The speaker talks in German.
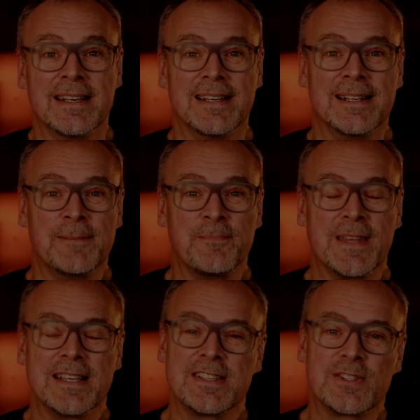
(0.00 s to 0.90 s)
ähm,
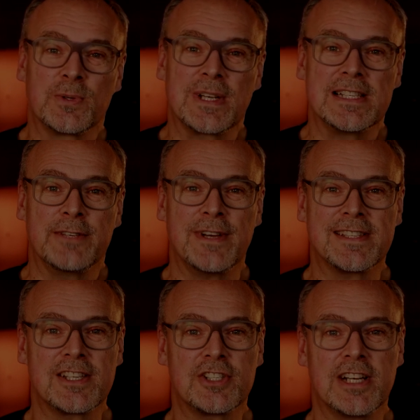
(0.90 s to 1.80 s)
ist es so, dass ich
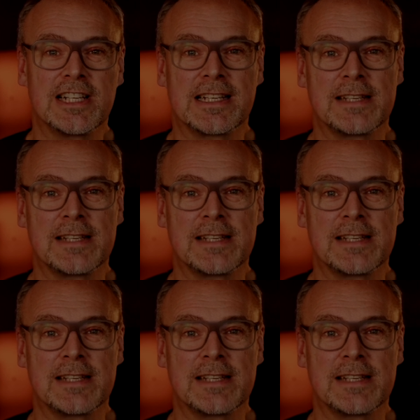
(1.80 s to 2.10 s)
festgestellt habe,